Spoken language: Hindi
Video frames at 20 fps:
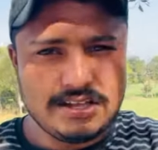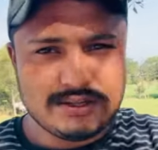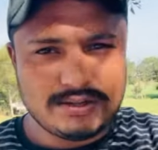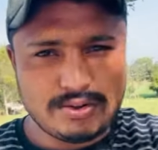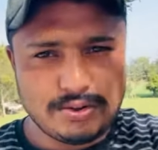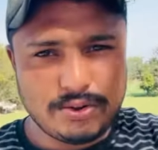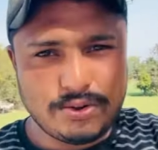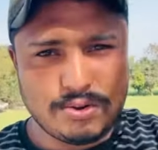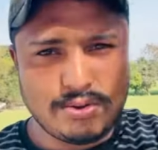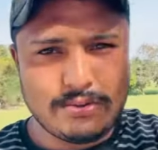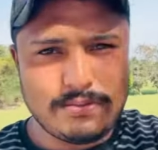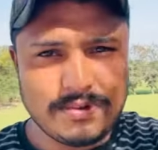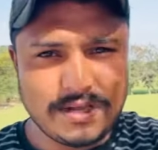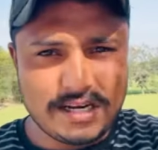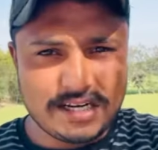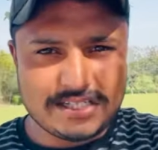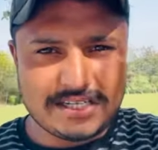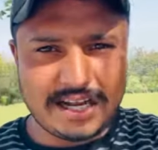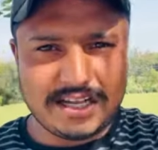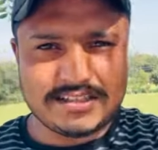तो
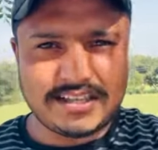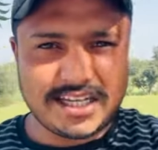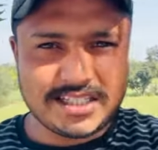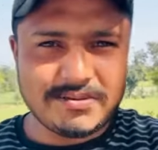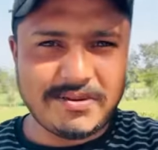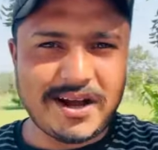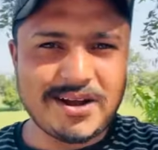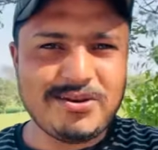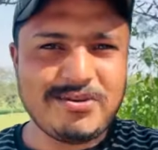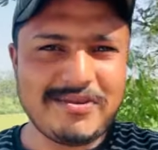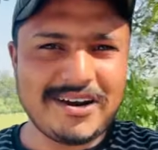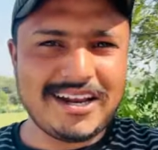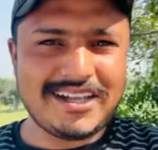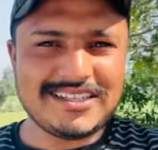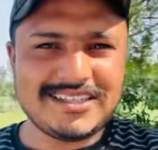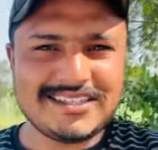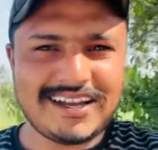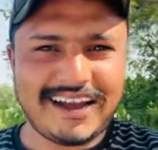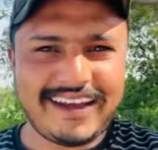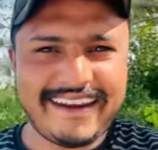मेरे साथ आज भानु बना
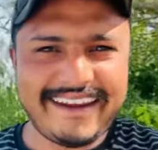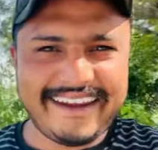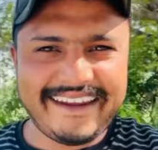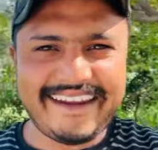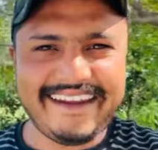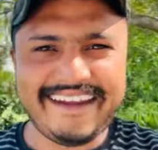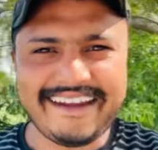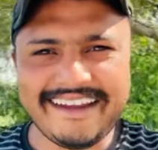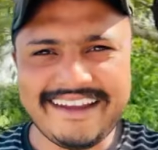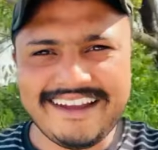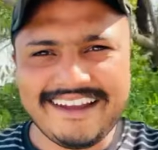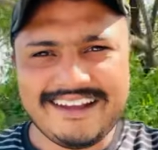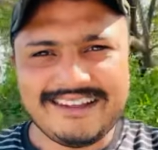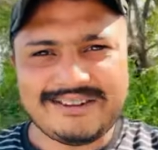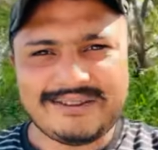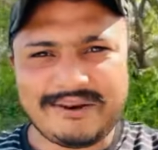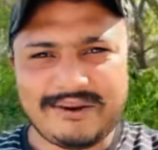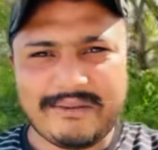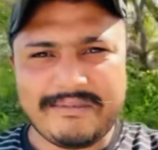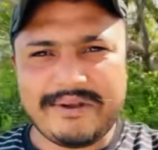जी जा रहे हैं
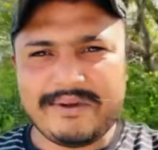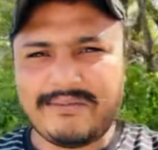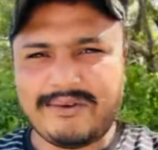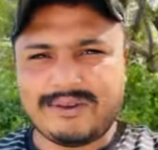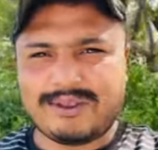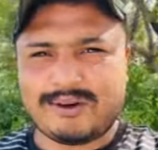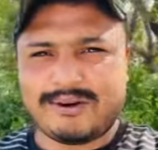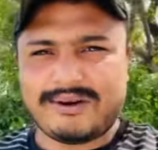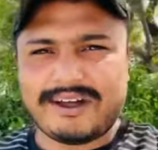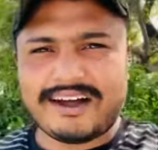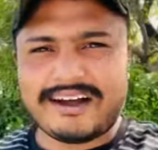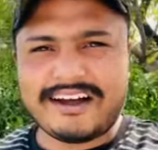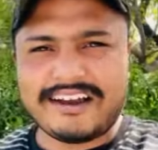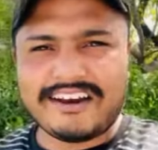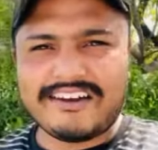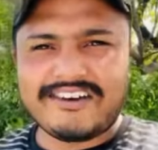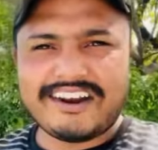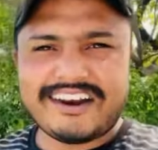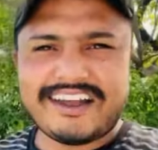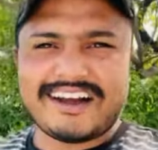तो अभी वो थोड़ा
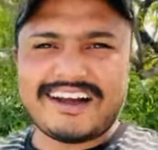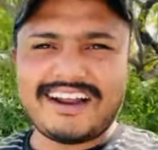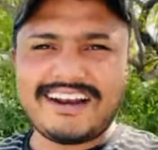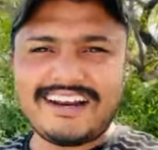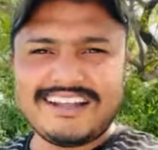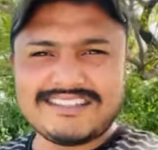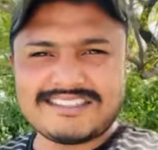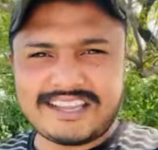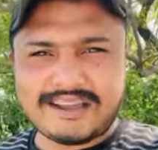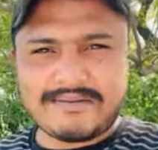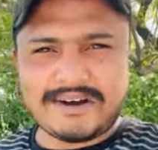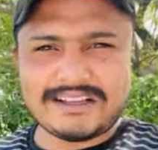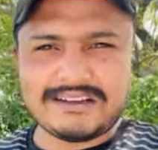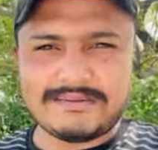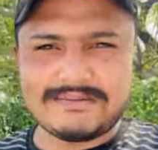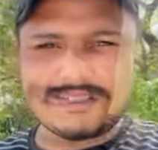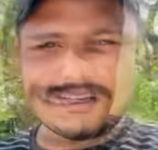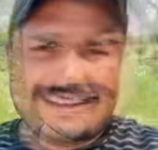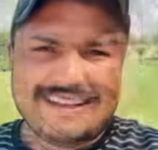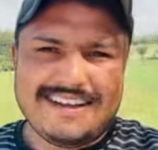खाना वाना खा लें इसके बाद
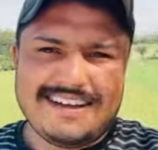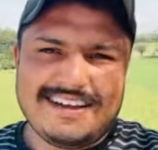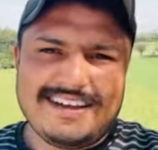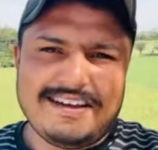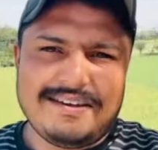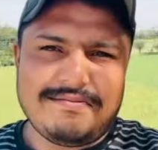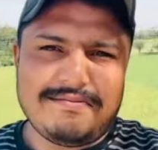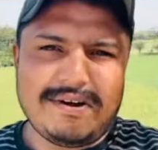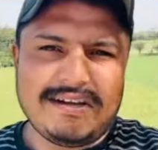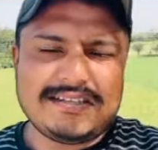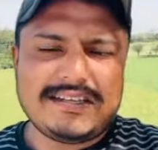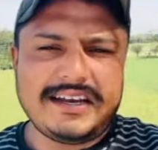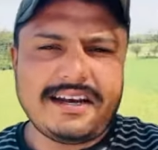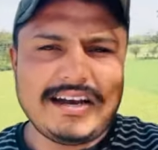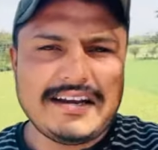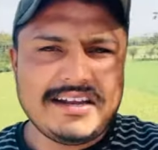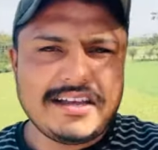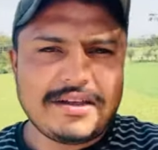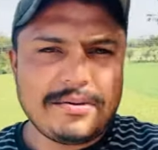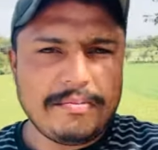हम चलते हैं माता
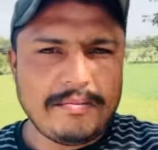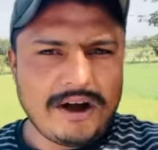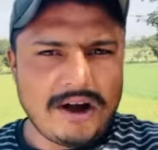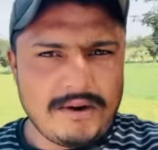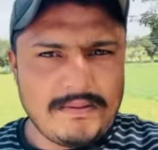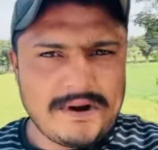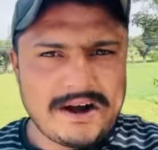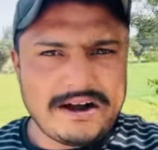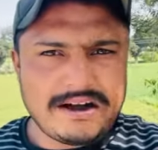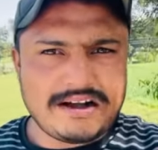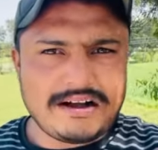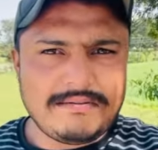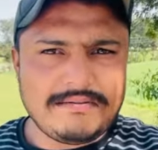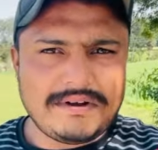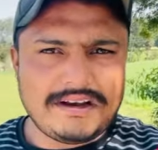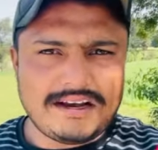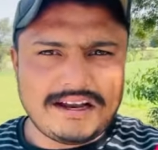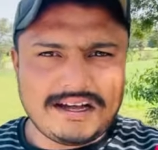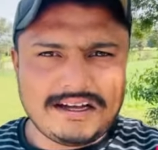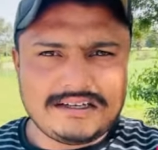रानी के माओ माह का
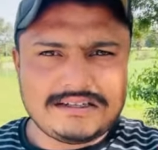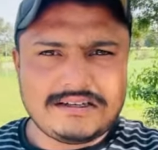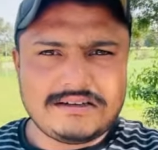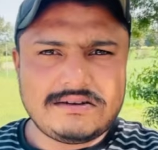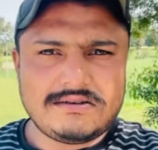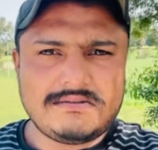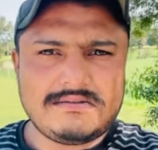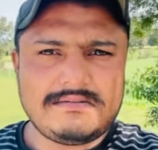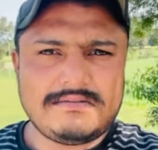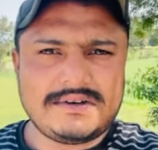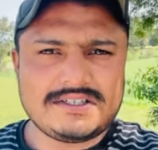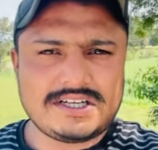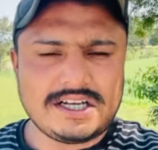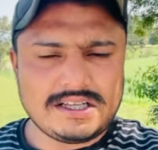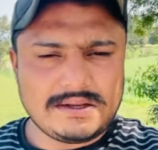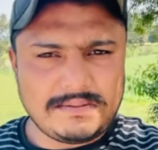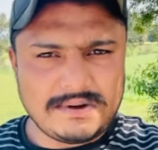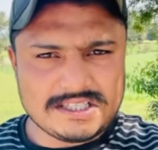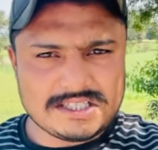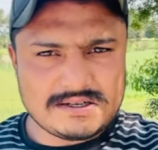मेला
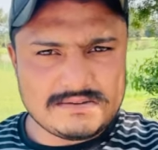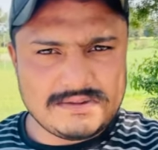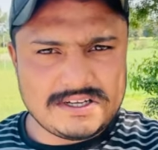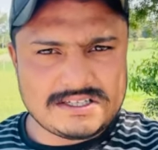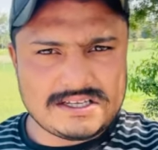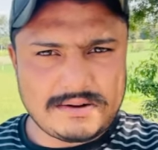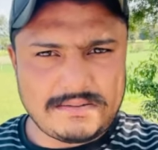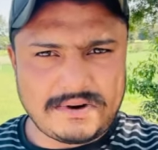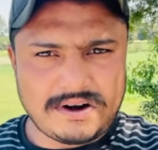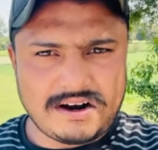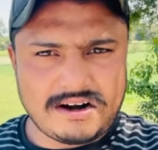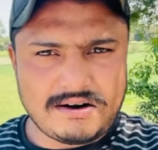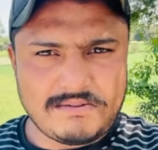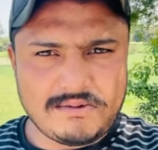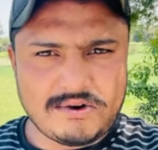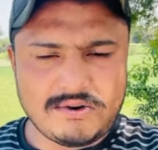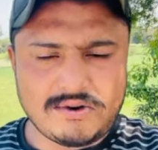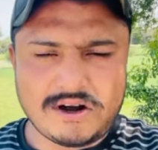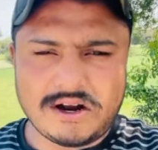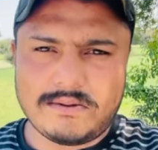बसंत पंचमी से
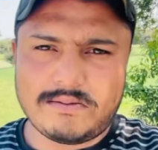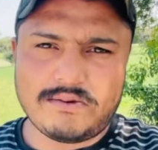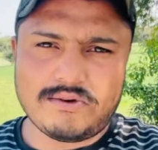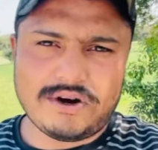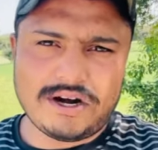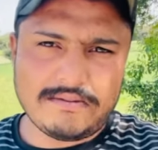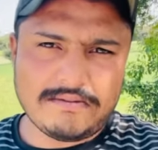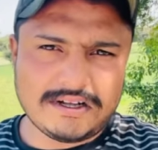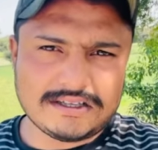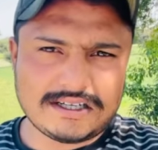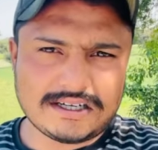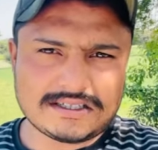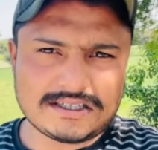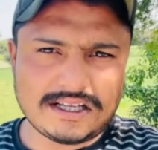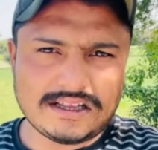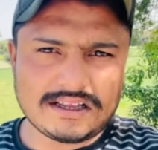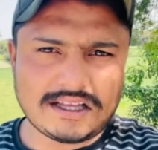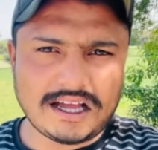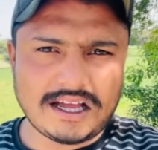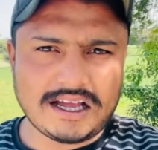प्रारंभ होकर पूर्णिमा तक
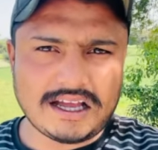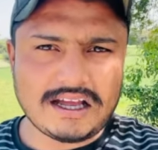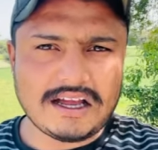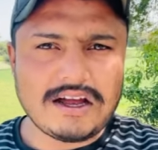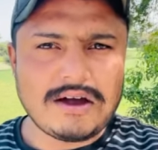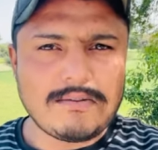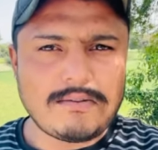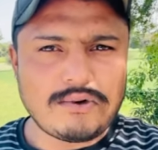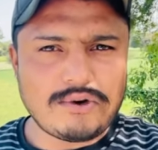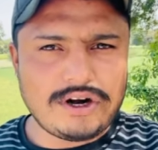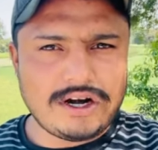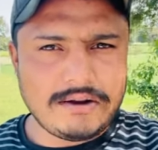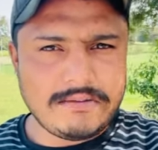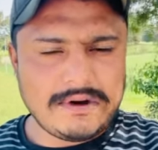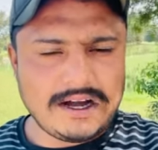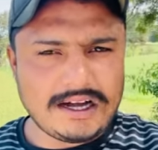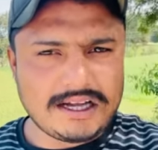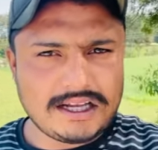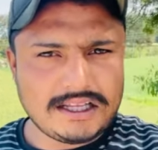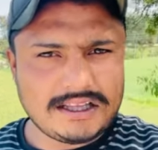चलता है
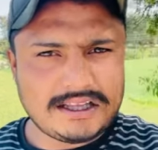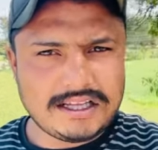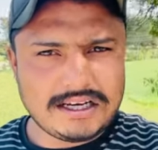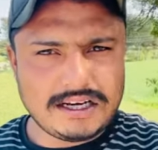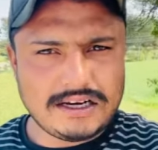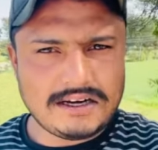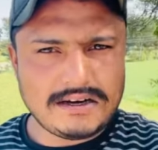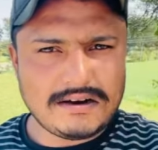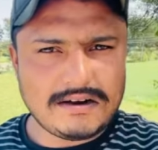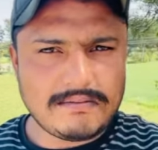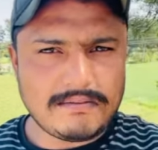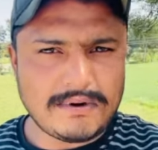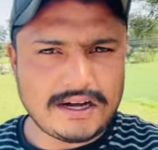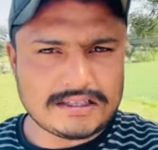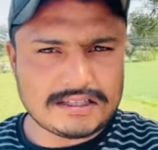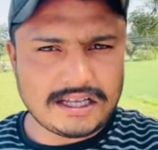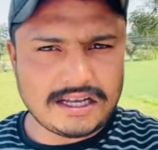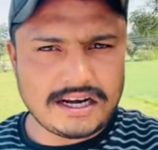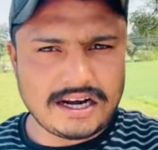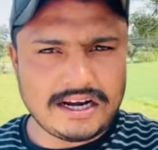पूर्णिमा के दिन
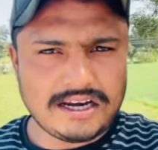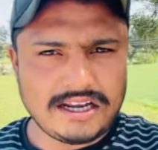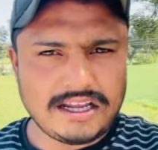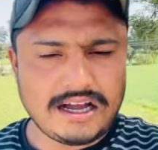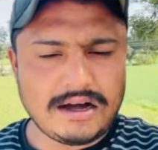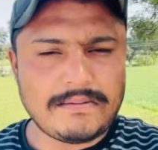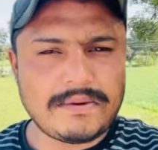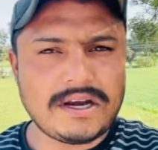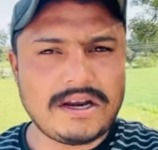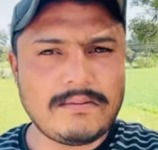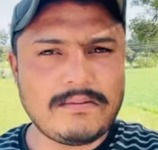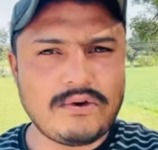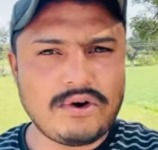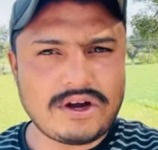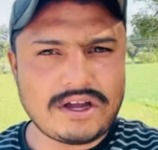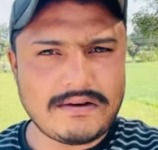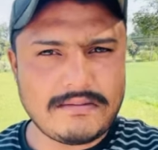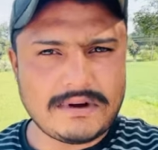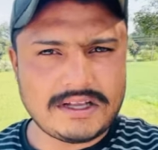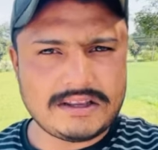माता रानी अपने
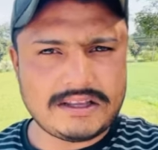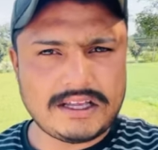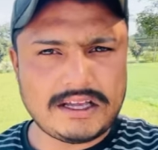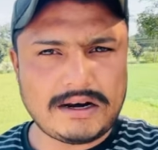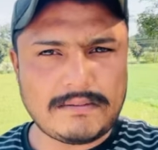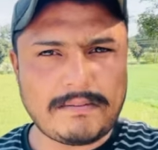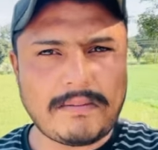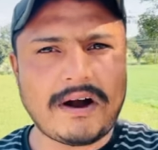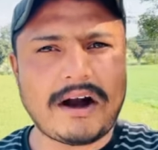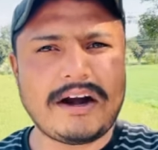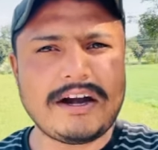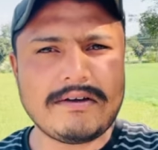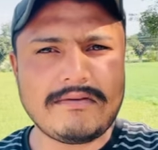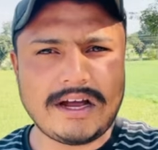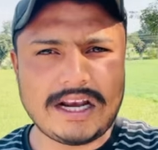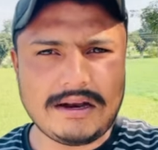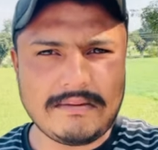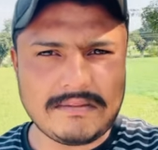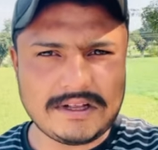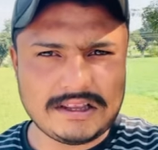मुख्य मंदिर पहाड़ी
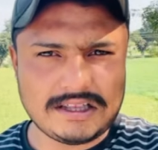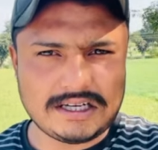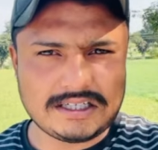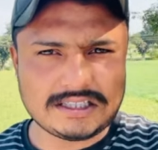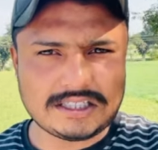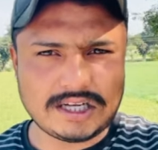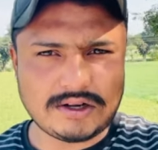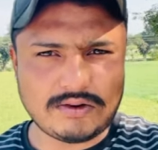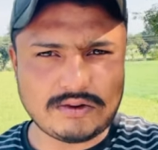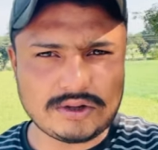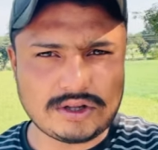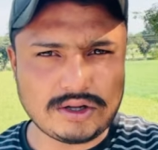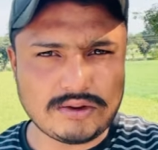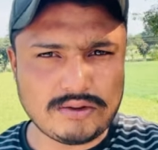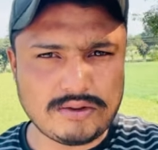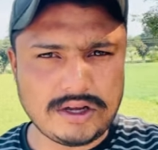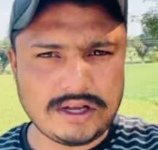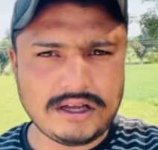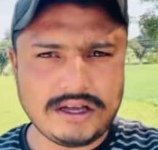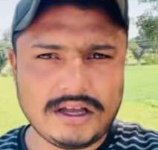वाले मंदिर से होते
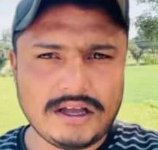हुए